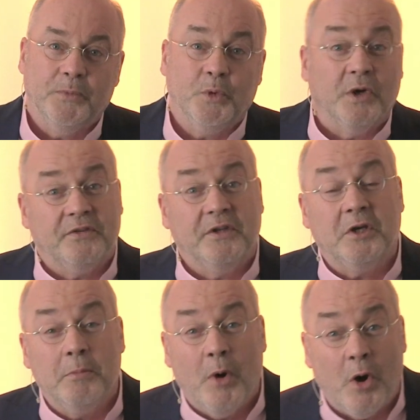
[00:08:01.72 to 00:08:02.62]
Du hast
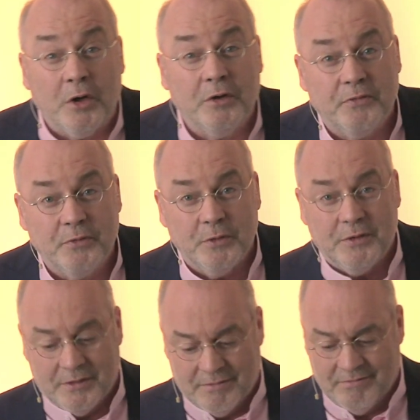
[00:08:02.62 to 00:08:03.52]
dich geborgen
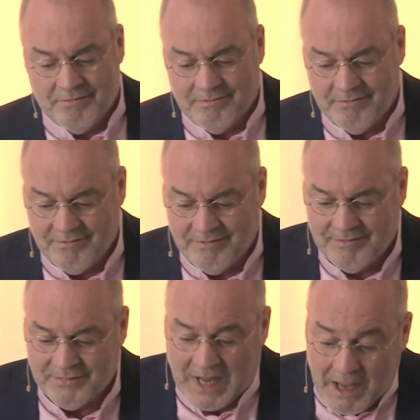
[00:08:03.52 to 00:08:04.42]
gefühlt.
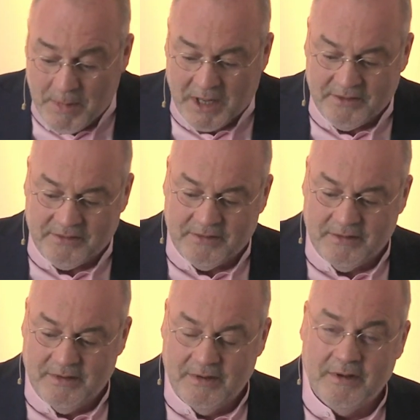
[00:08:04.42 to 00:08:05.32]
Damals.
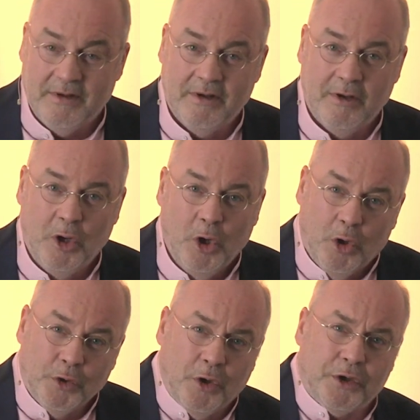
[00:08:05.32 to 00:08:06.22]

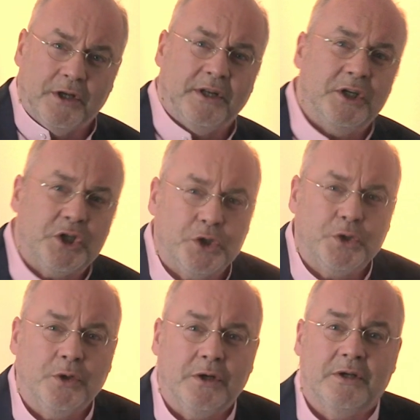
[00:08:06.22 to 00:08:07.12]
Und Gott hat ein
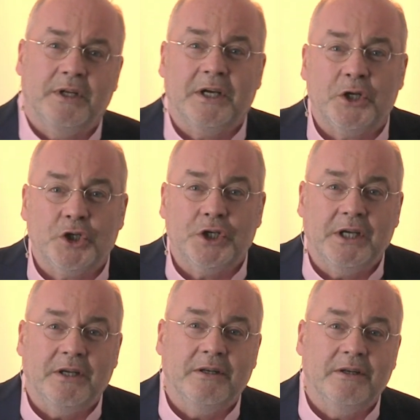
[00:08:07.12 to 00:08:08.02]
Stück der
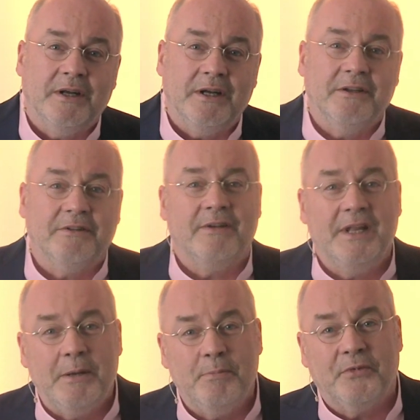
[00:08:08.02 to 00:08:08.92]
Geschichte deines
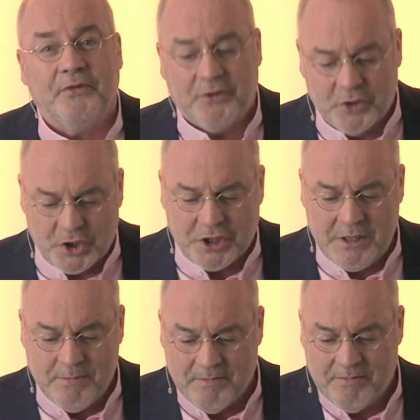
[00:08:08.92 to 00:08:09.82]
Lebens
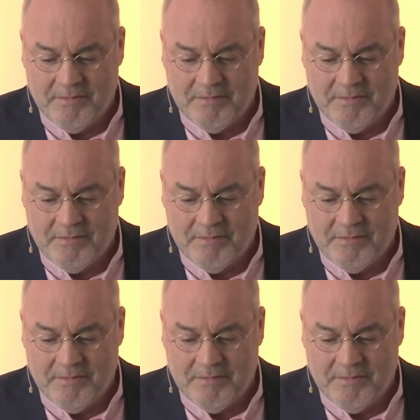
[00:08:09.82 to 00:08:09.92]
geschrieben.